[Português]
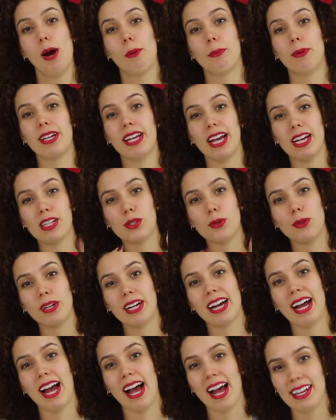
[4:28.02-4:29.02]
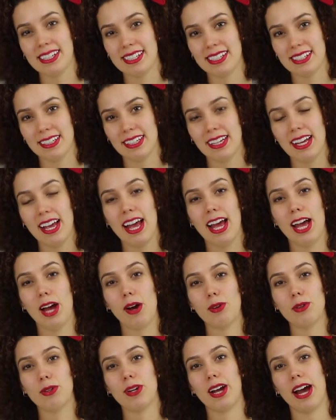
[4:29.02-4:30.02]
Porque a sua casa é
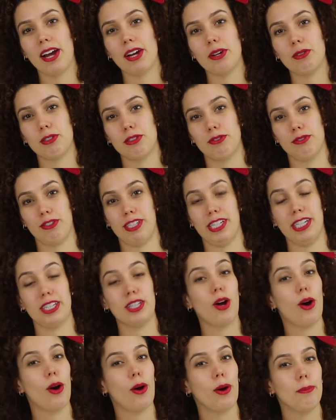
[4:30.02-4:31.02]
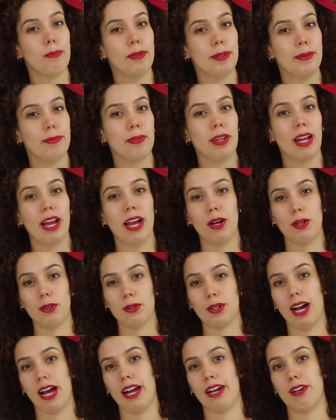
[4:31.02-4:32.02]
o lugar onde você dorme, é o
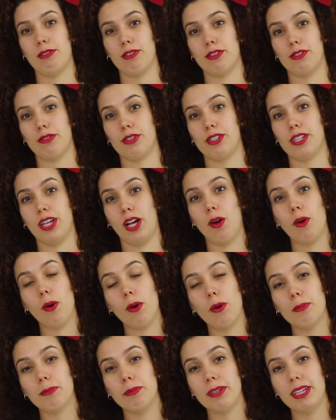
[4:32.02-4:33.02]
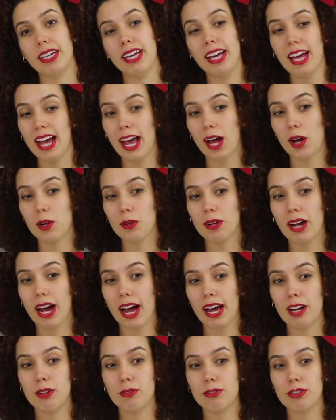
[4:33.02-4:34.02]
lugar onde você come, é o
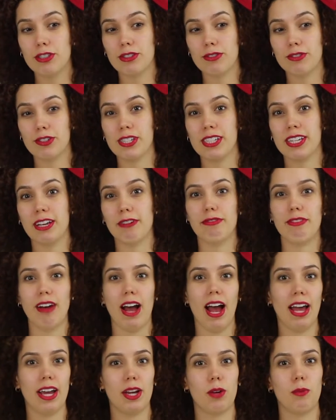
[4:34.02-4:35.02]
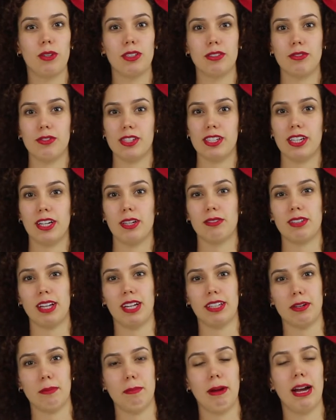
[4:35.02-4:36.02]
lugar onde você vai quando você não
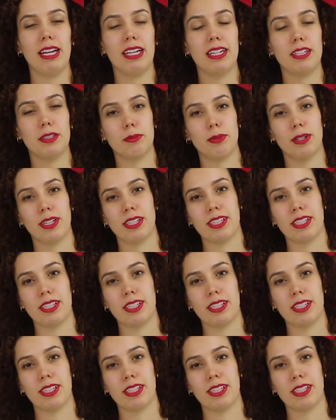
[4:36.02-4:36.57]
tá trabalhando, por